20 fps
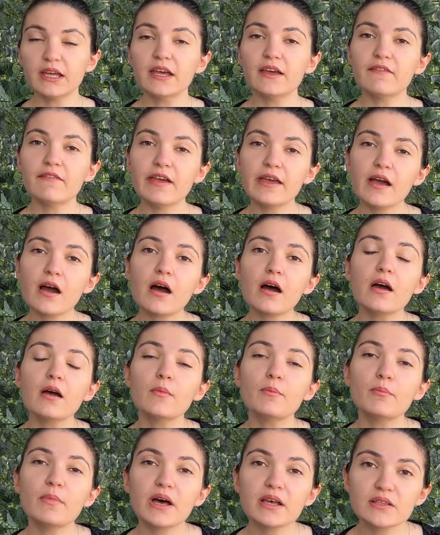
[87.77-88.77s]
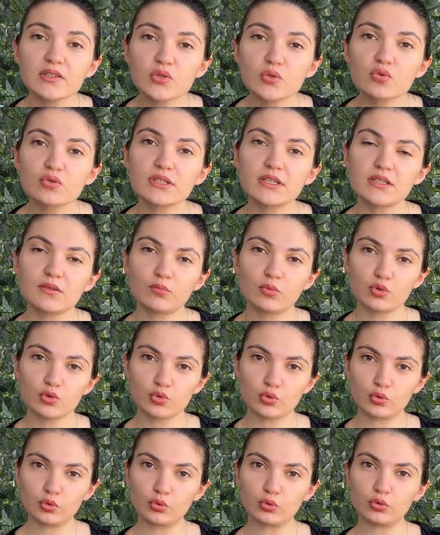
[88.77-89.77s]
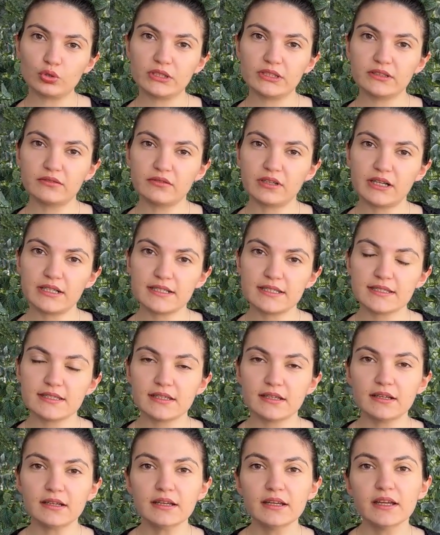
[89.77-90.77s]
veya mens düzeni bozuklukları varsa